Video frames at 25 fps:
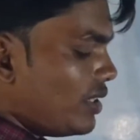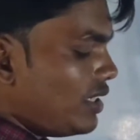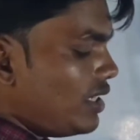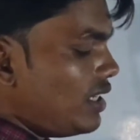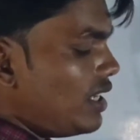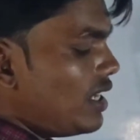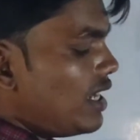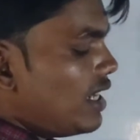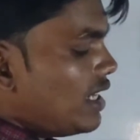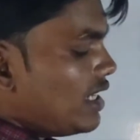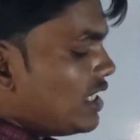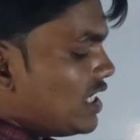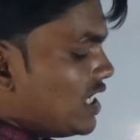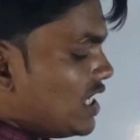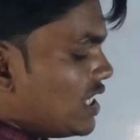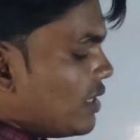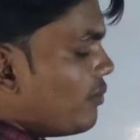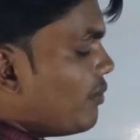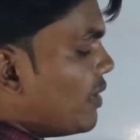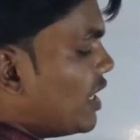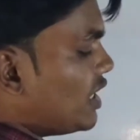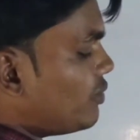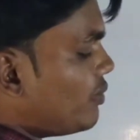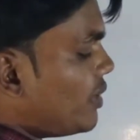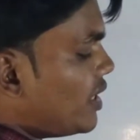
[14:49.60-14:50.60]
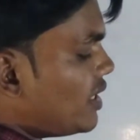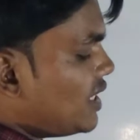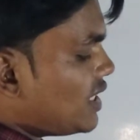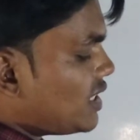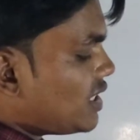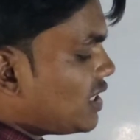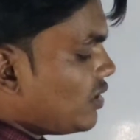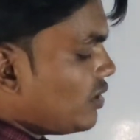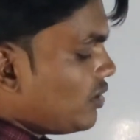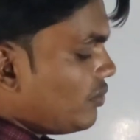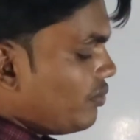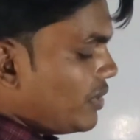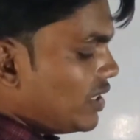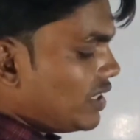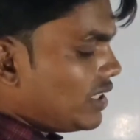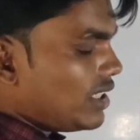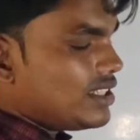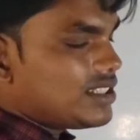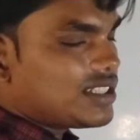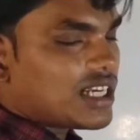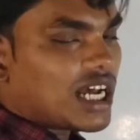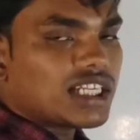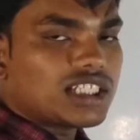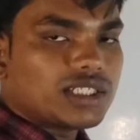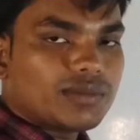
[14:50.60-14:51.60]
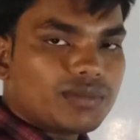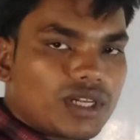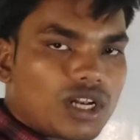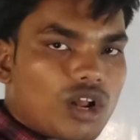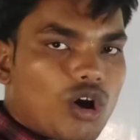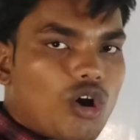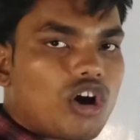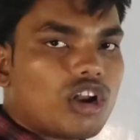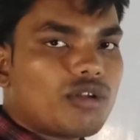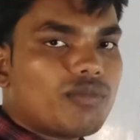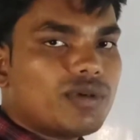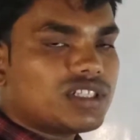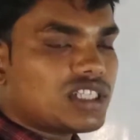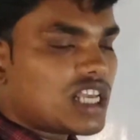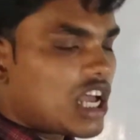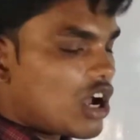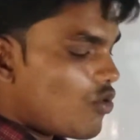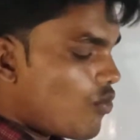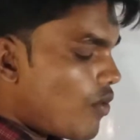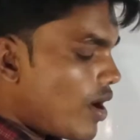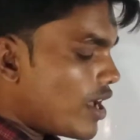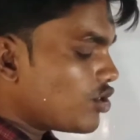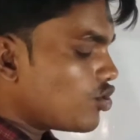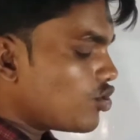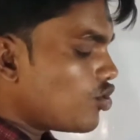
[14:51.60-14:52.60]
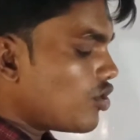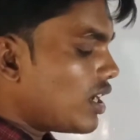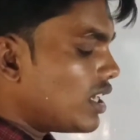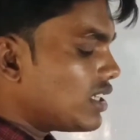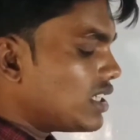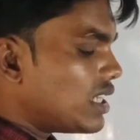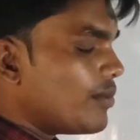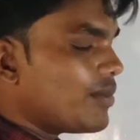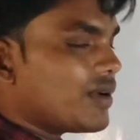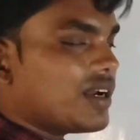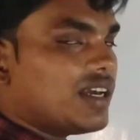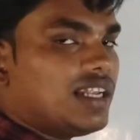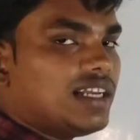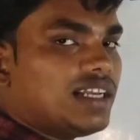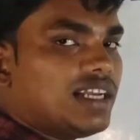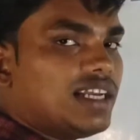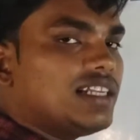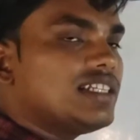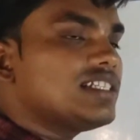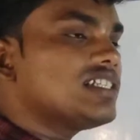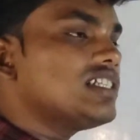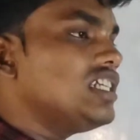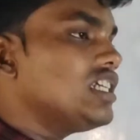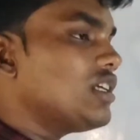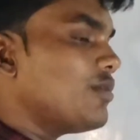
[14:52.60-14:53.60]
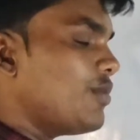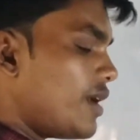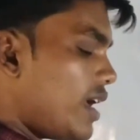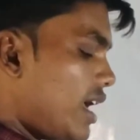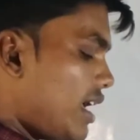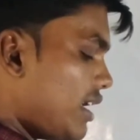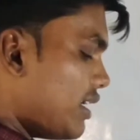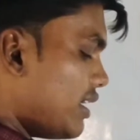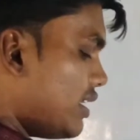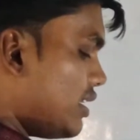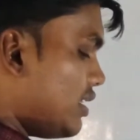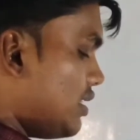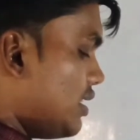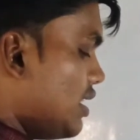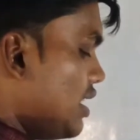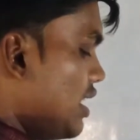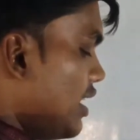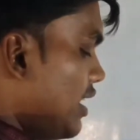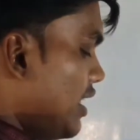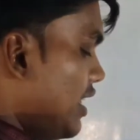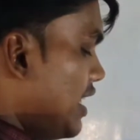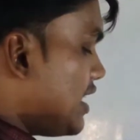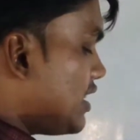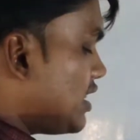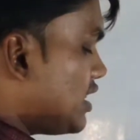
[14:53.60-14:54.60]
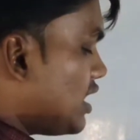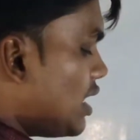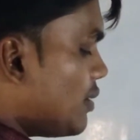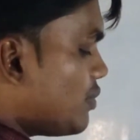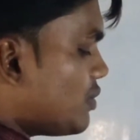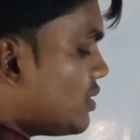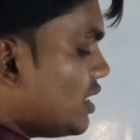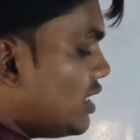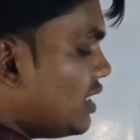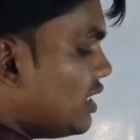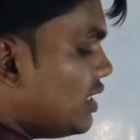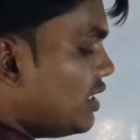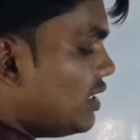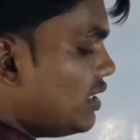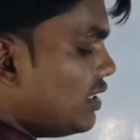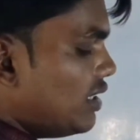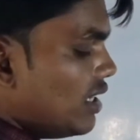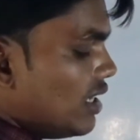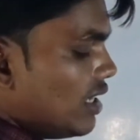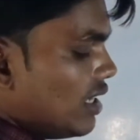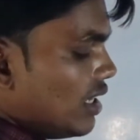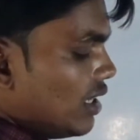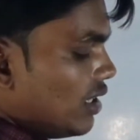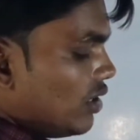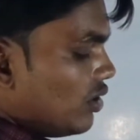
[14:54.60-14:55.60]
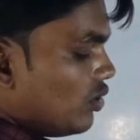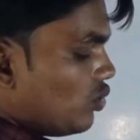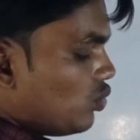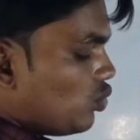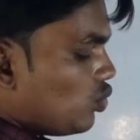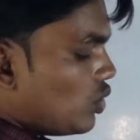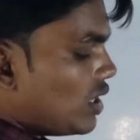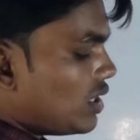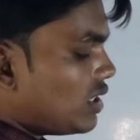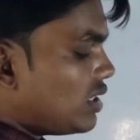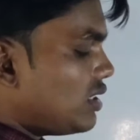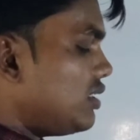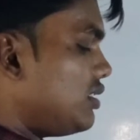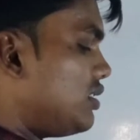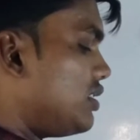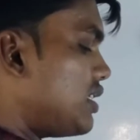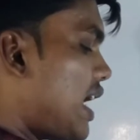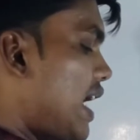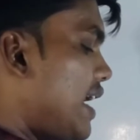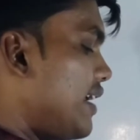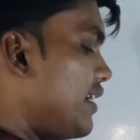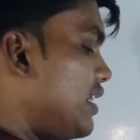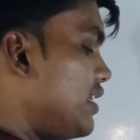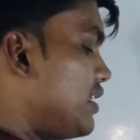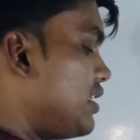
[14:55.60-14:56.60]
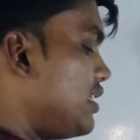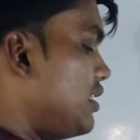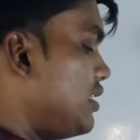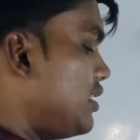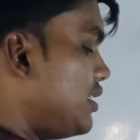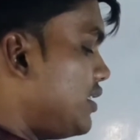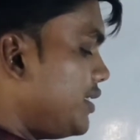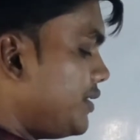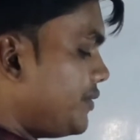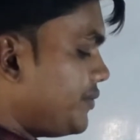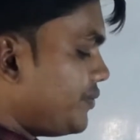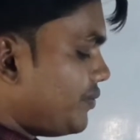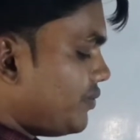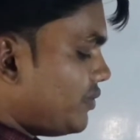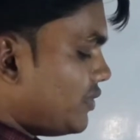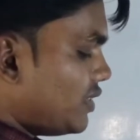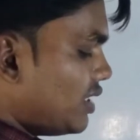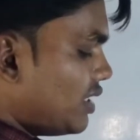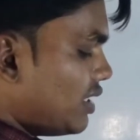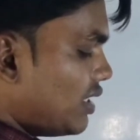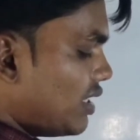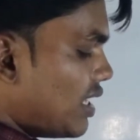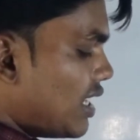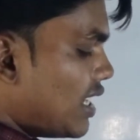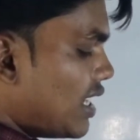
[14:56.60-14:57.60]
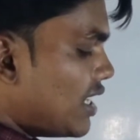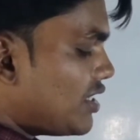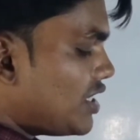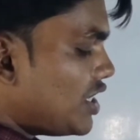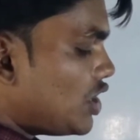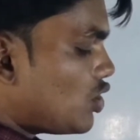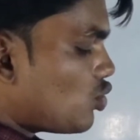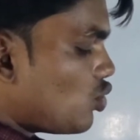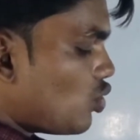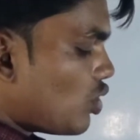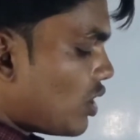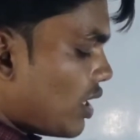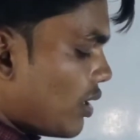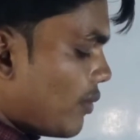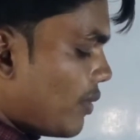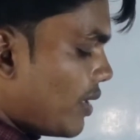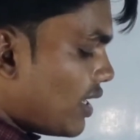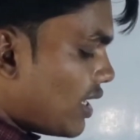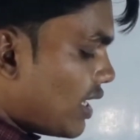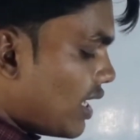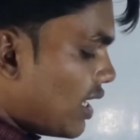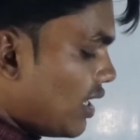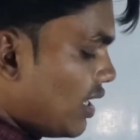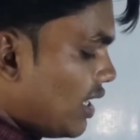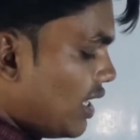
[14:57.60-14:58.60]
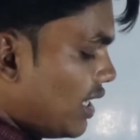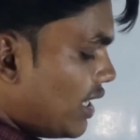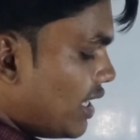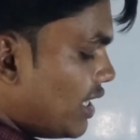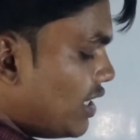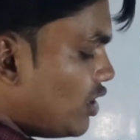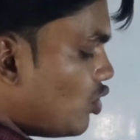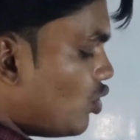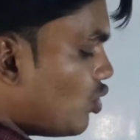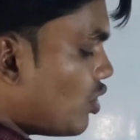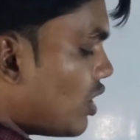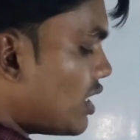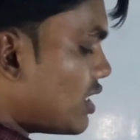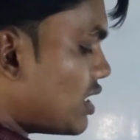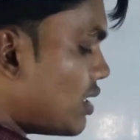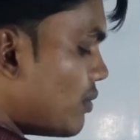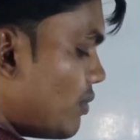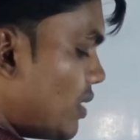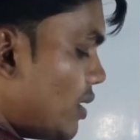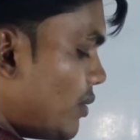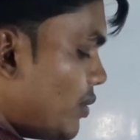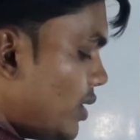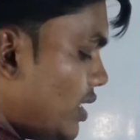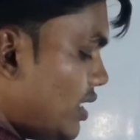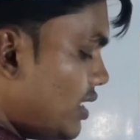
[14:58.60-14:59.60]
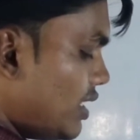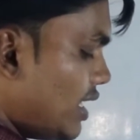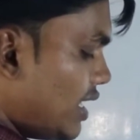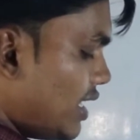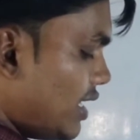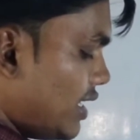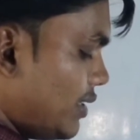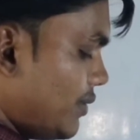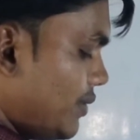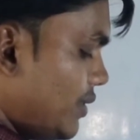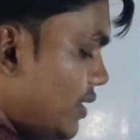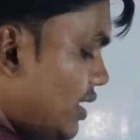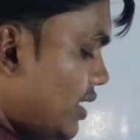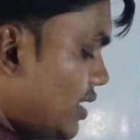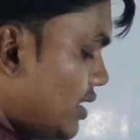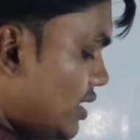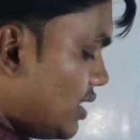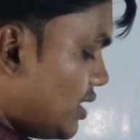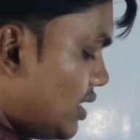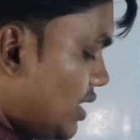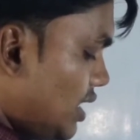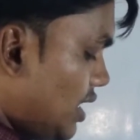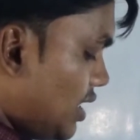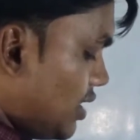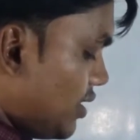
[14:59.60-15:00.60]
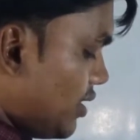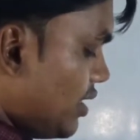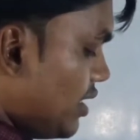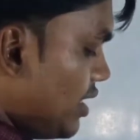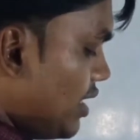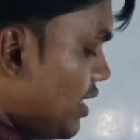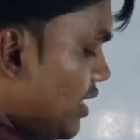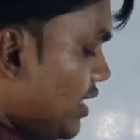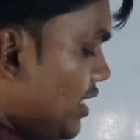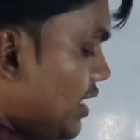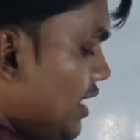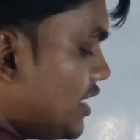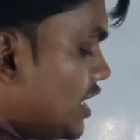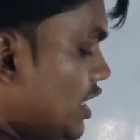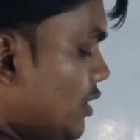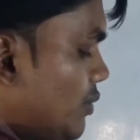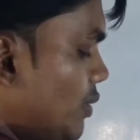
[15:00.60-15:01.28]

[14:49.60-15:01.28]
में जब मैथमेटिक्स में तीन चार चैप्टर और बचा हुआ है इसको ख़त्म करेंगे रीजनिंग पे आएंगे एक तरफ से ही तुरंत चाहेंगे कि हर चीज़ को कवर कर लें नहीं होगा संभव नहीं है ठीक ना एक